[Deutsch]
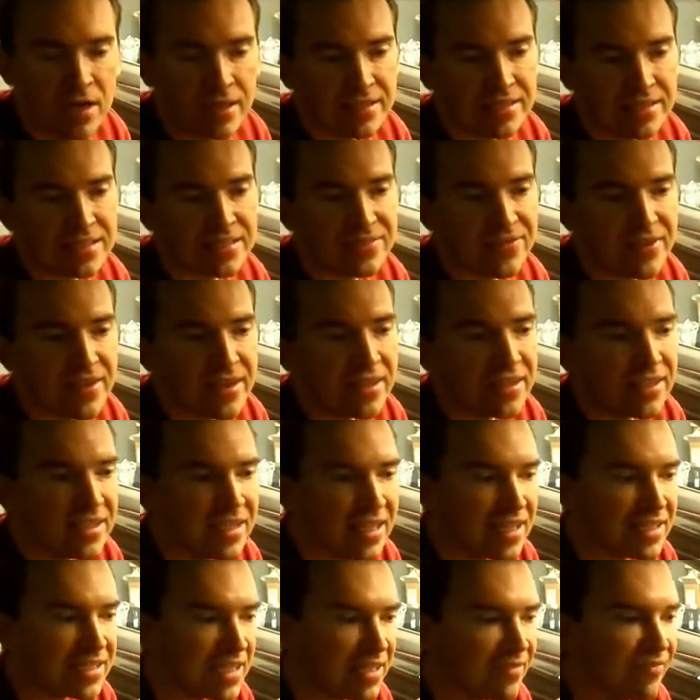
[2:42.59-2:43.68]
Deswegen, je
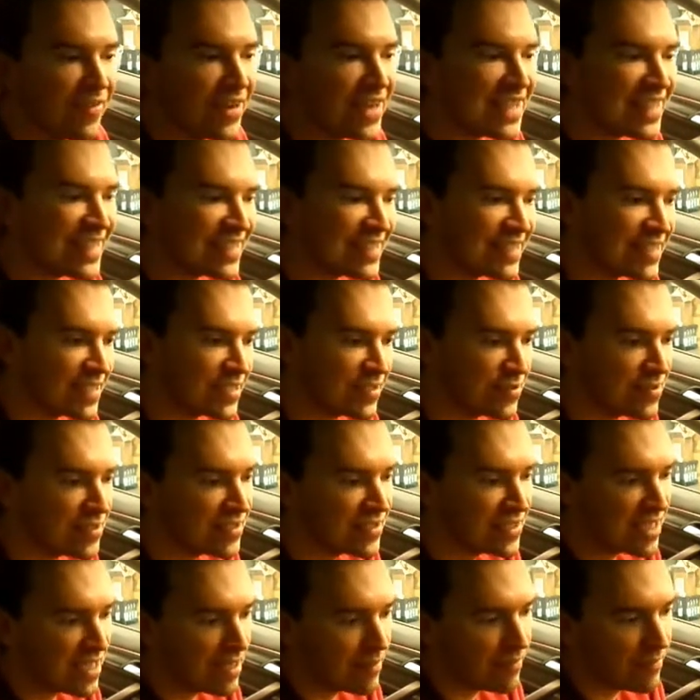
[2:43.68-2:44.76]
nachdem, welches
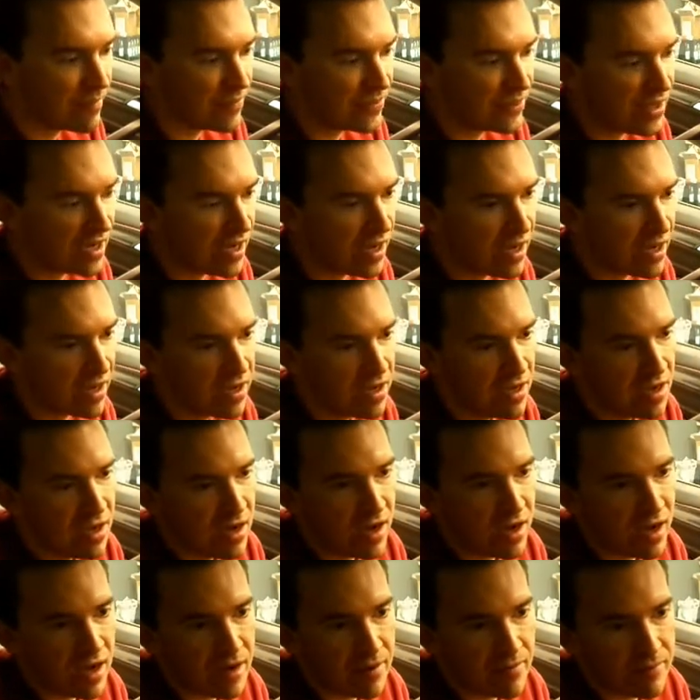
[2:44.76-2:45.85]
System da
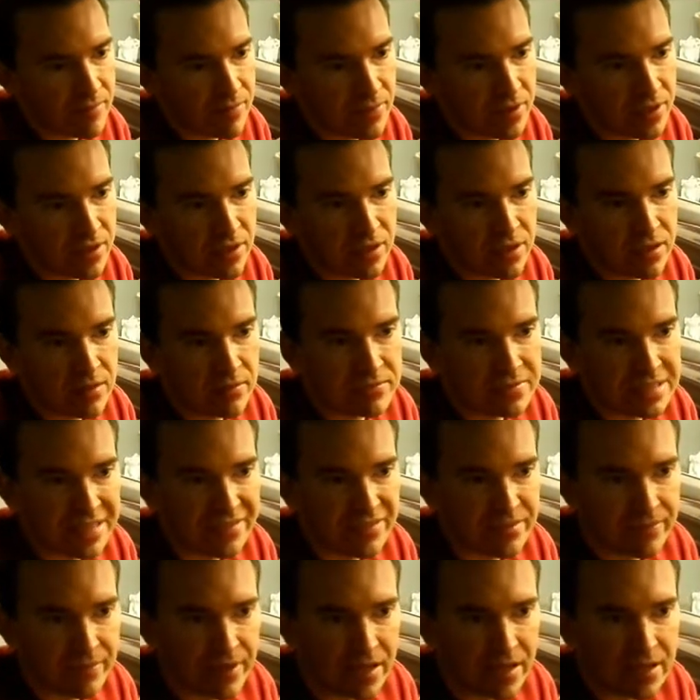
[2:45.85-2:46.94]
am, ähm, sagen
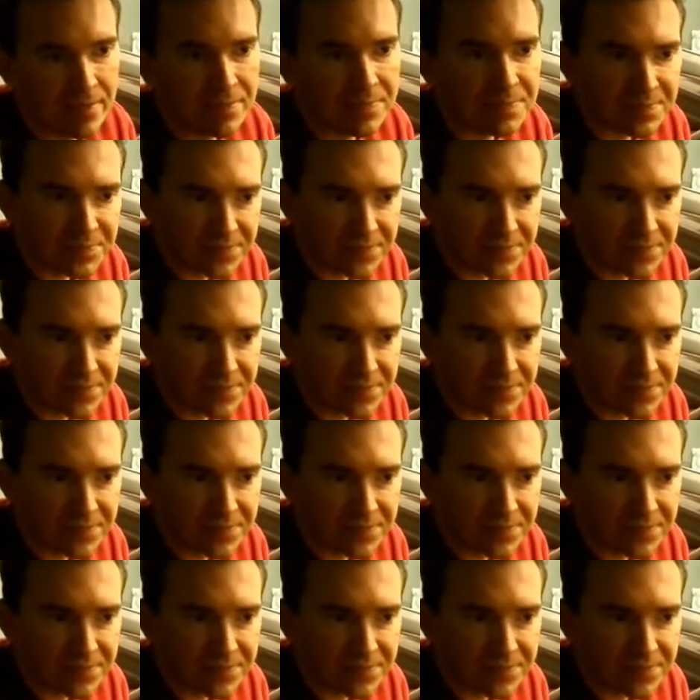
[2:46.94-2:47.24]
wir mal,